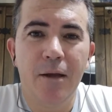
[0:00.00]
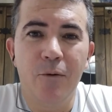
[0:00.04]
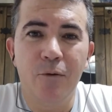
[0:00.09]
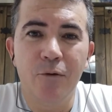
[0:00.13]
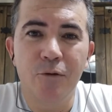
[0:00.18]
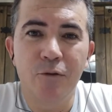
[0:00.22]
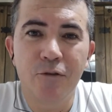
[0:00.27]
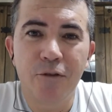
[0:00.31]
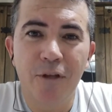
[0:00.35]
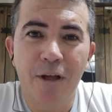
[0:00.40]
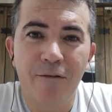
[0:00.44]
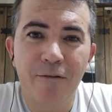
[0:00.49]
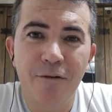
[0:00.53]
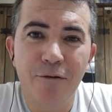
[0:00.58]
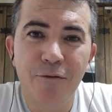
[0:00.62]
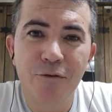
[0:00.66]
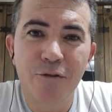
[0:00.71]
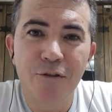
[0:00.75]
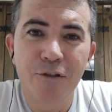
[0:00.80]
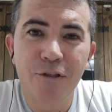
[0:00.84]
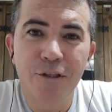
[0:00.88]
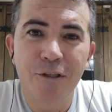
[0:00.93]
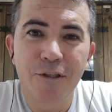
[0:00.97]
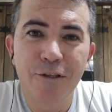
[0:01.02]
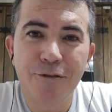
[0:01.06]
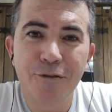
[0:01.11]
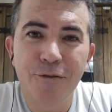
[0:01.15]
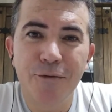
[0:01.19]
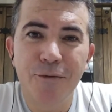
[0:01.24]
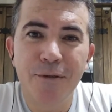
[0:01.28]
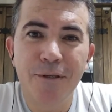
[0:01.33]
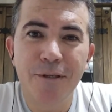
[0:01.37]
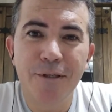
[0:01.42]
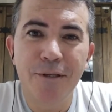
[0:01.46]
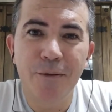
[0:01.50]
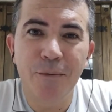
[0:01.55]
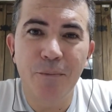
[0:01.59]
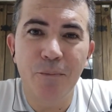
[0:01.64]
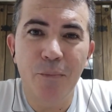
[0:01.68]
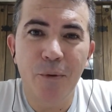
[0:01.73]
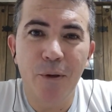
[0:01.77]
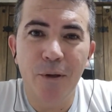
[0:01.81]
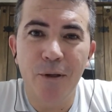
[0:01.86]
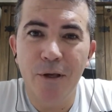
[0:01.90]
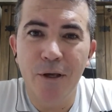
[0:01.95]
Hoje eu estava no sítio e
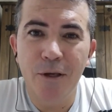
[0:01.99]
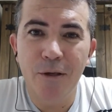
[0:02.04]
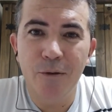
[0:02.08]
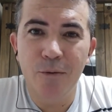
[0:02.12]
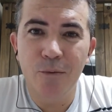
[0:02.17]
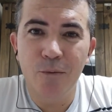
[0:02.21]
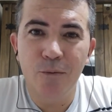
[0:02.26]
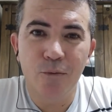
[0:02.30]
peguei